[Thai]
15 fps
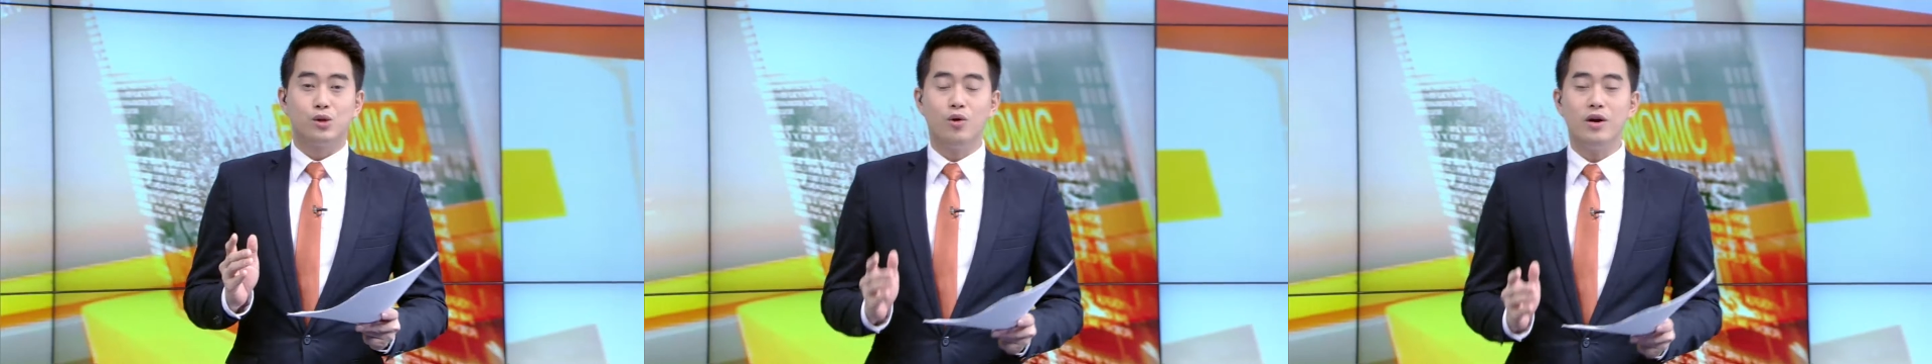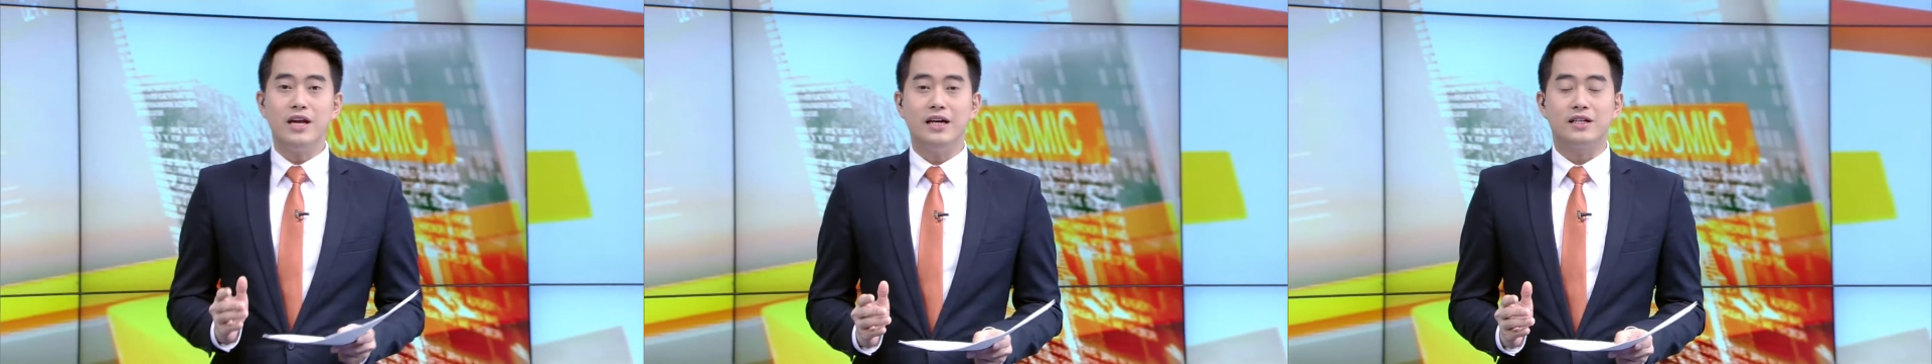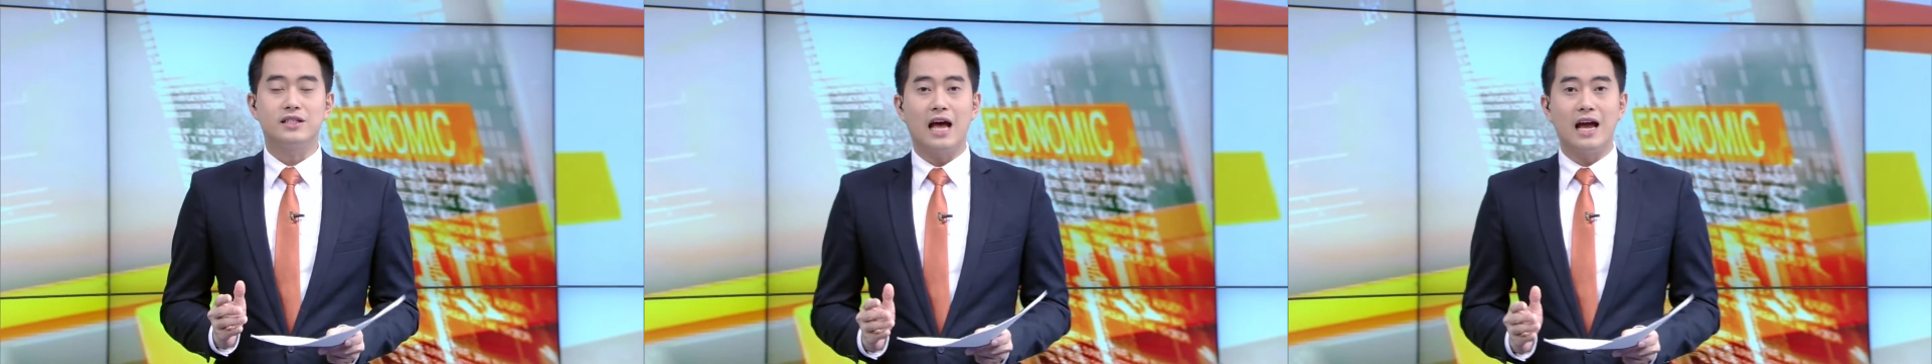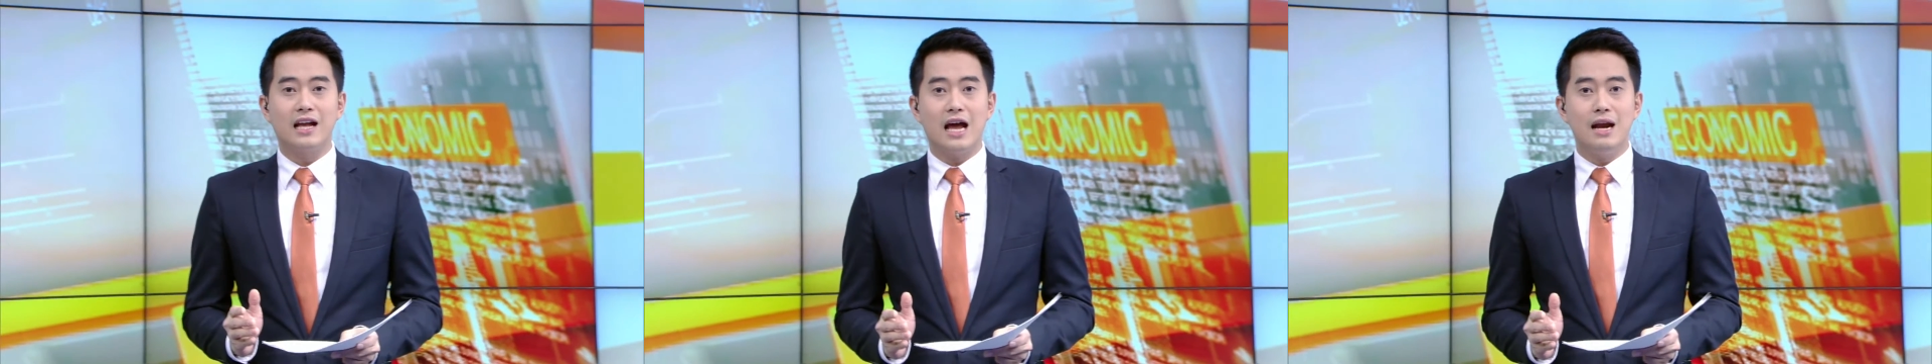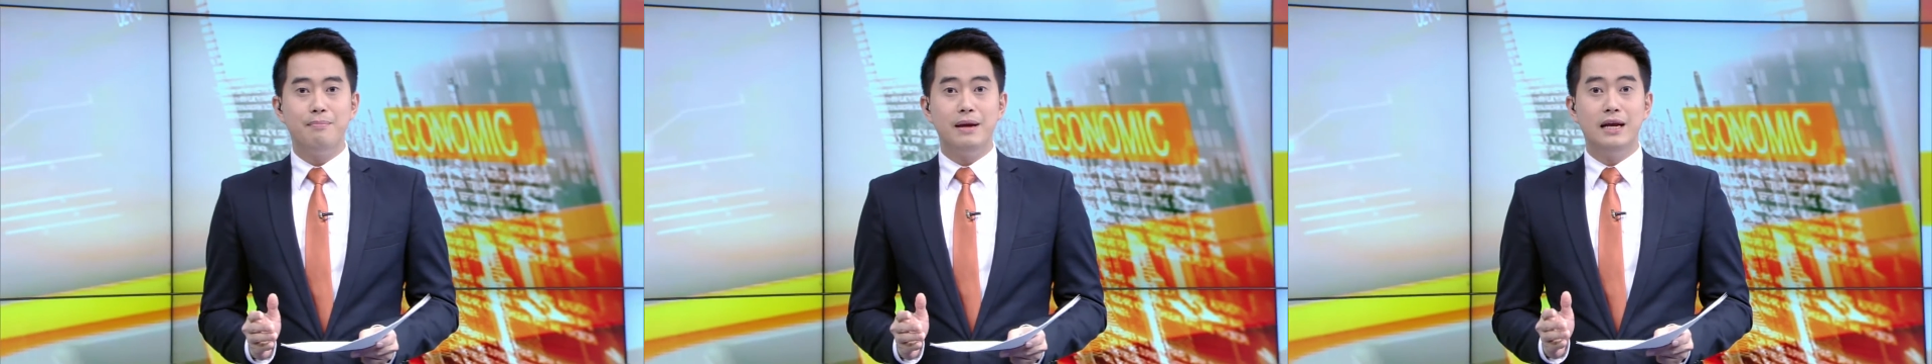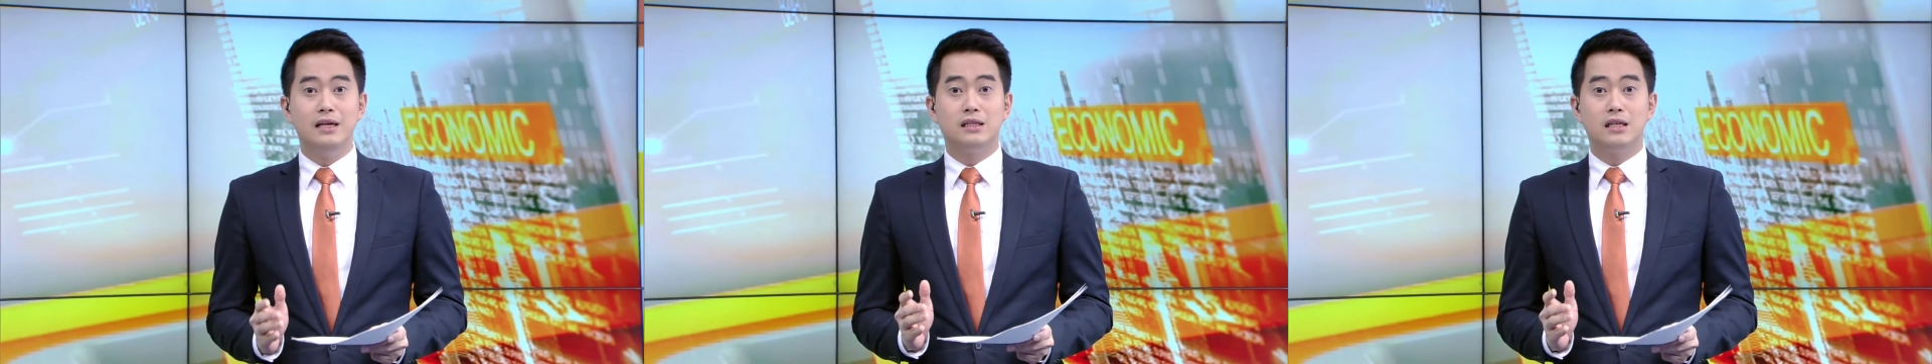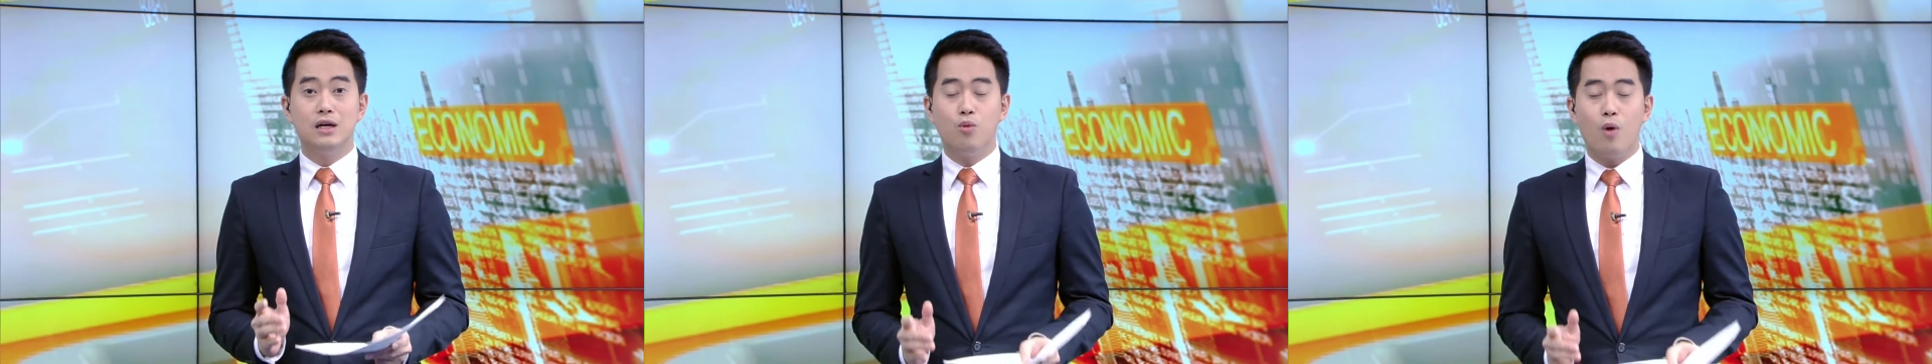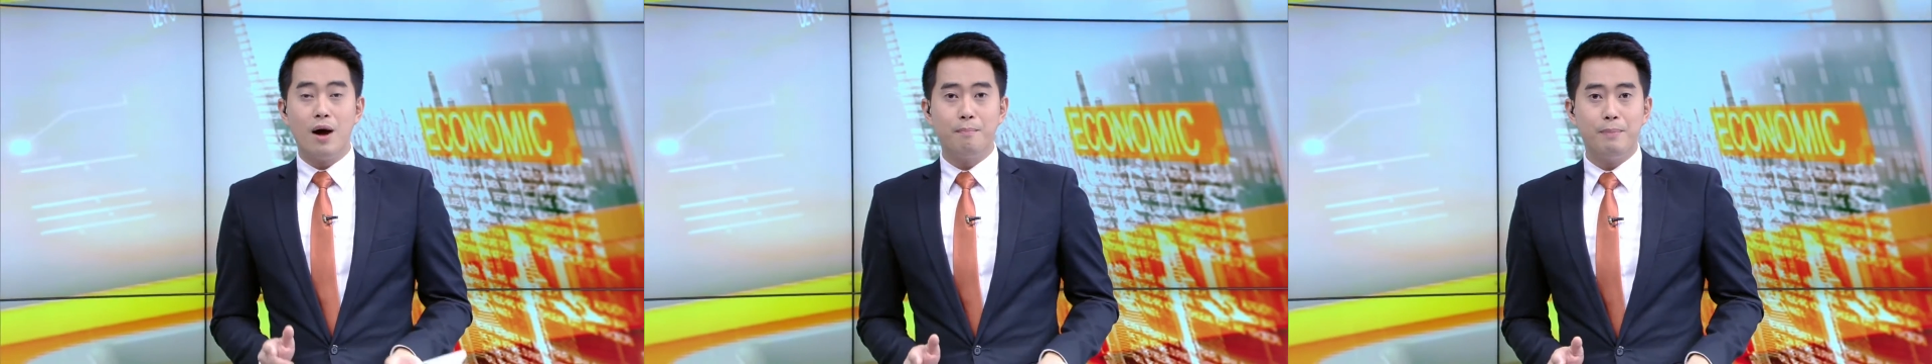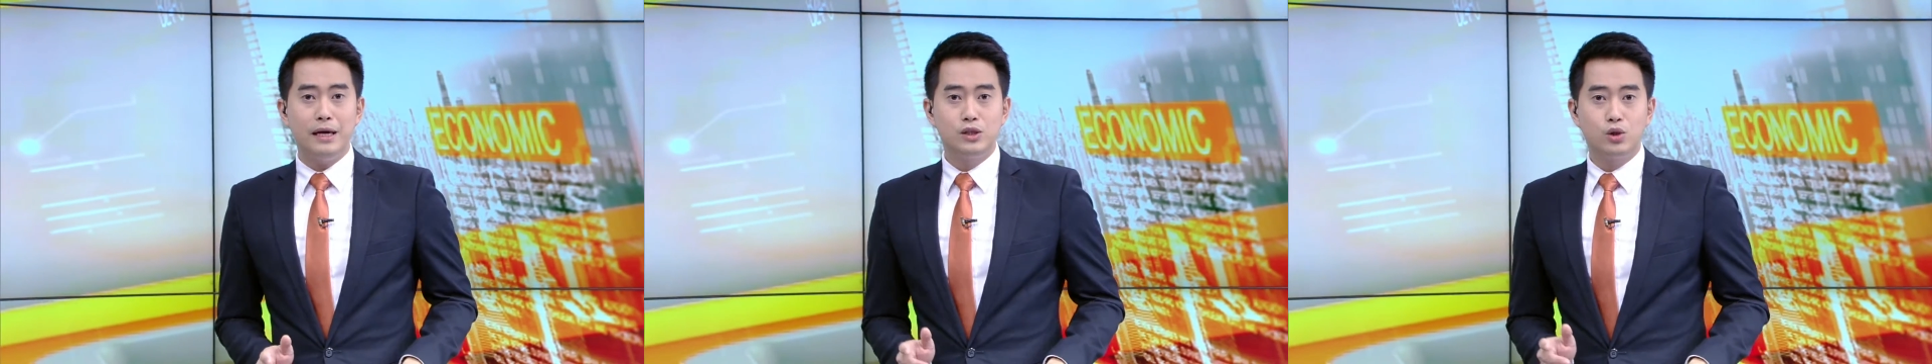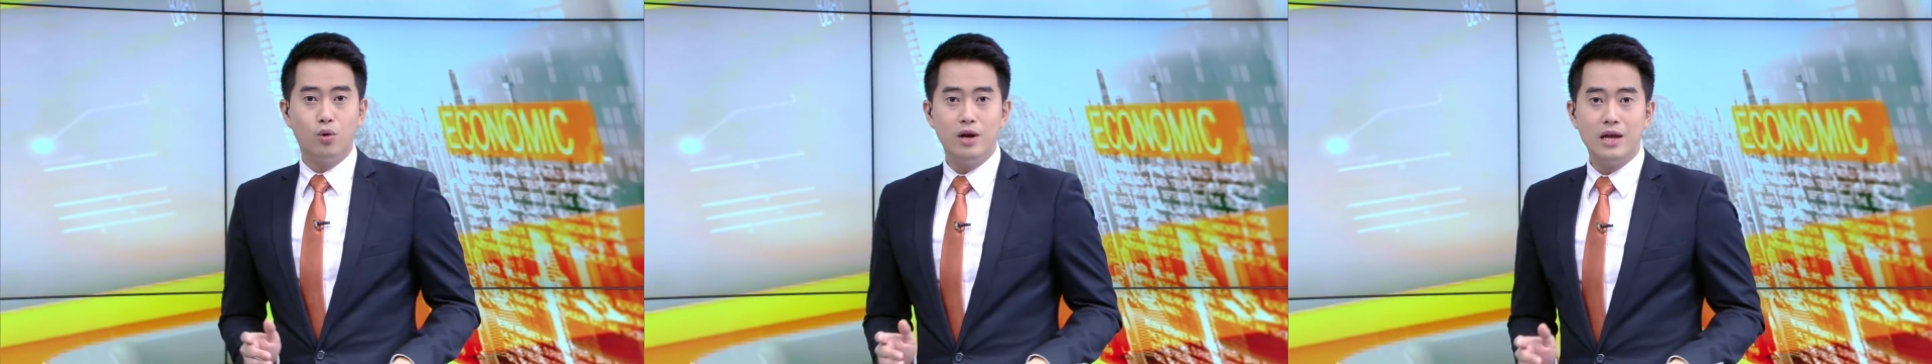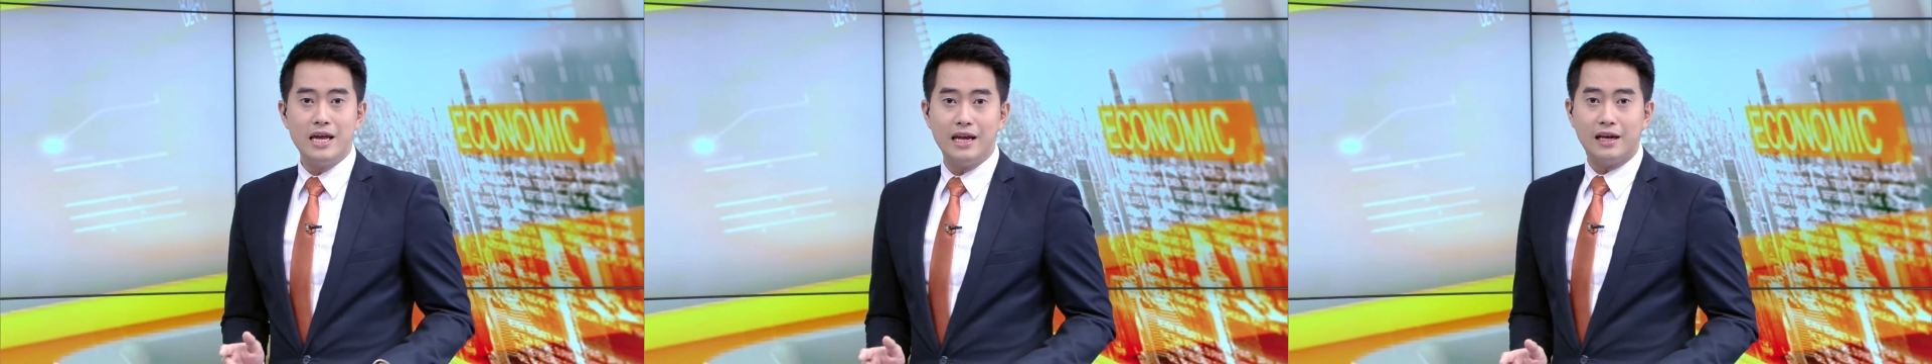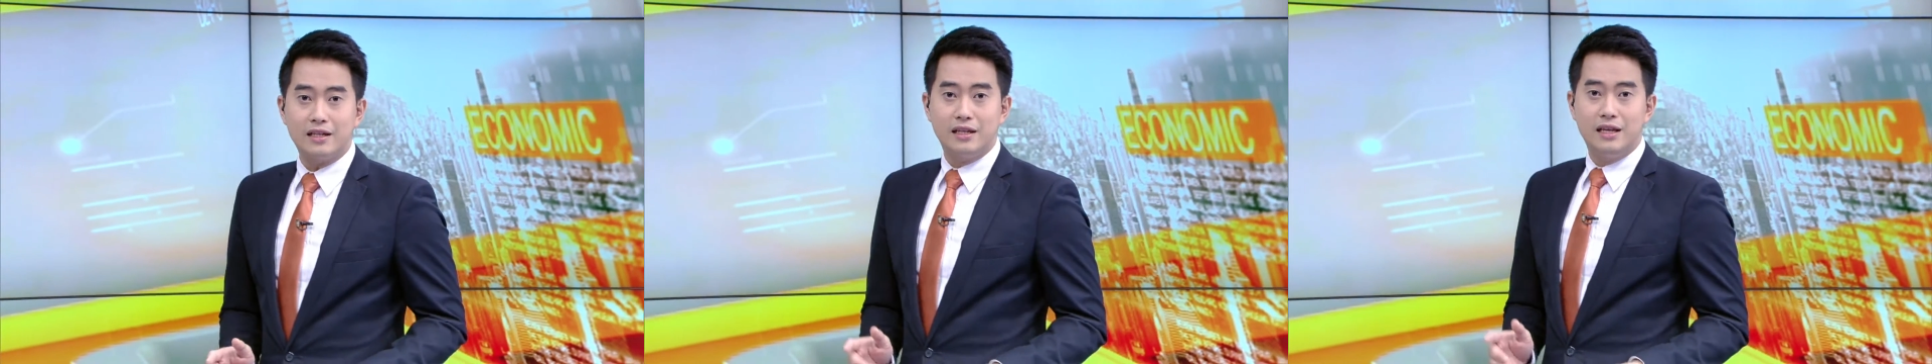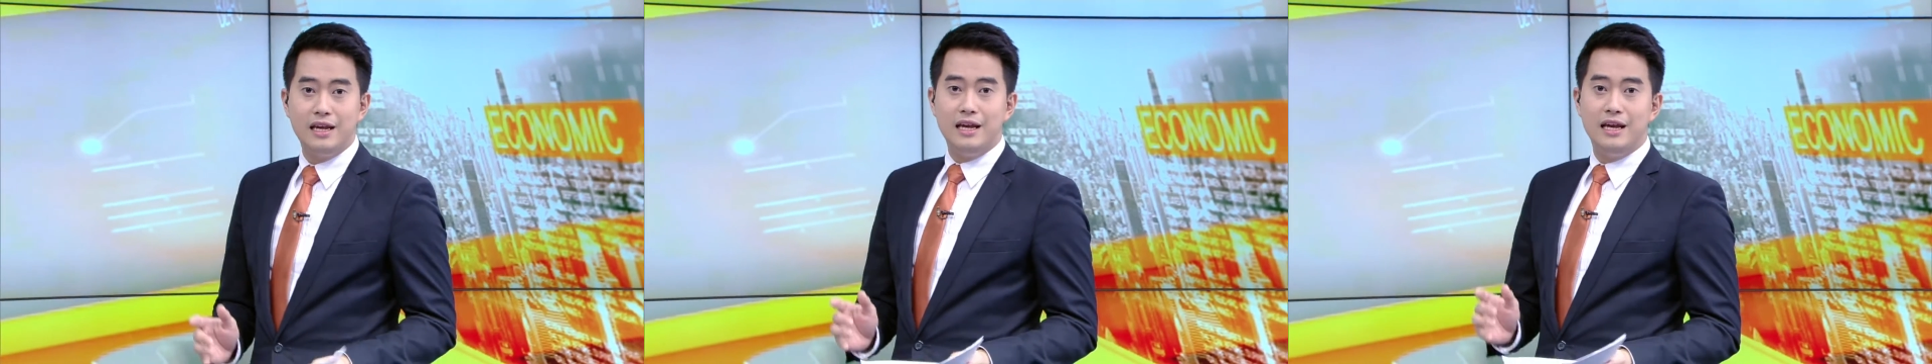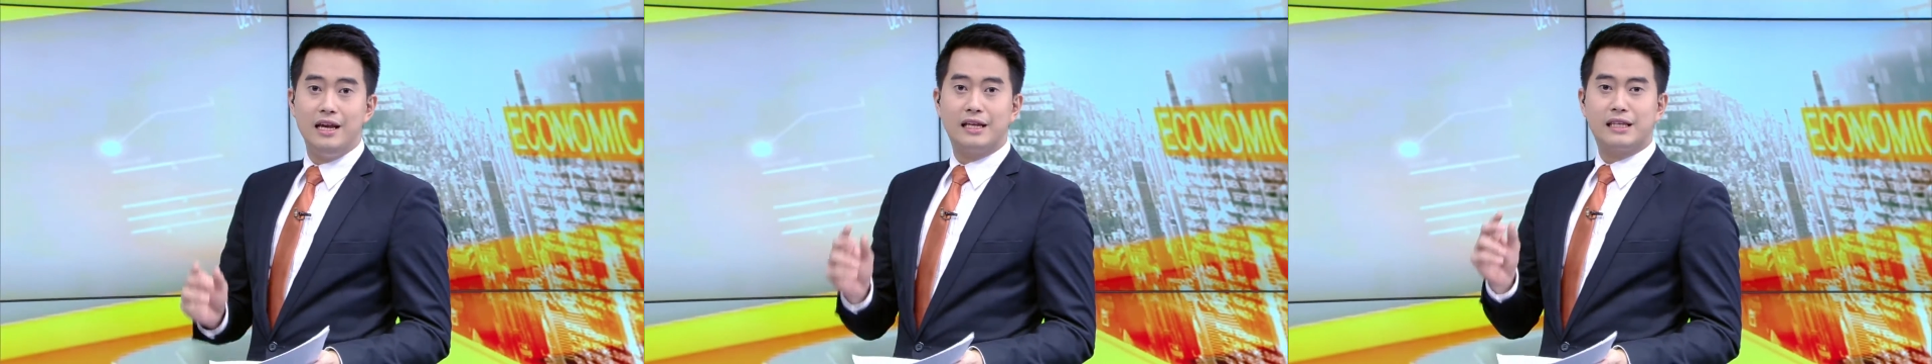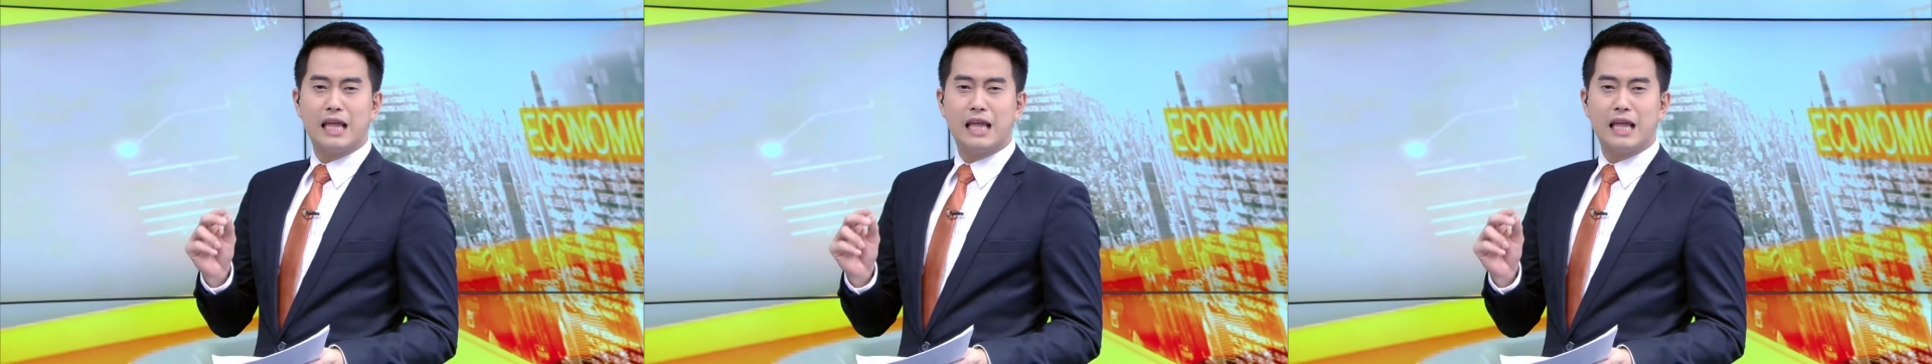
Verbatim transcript: ธุรกิจสายการบินถือว่าเป็นธุรกิจที่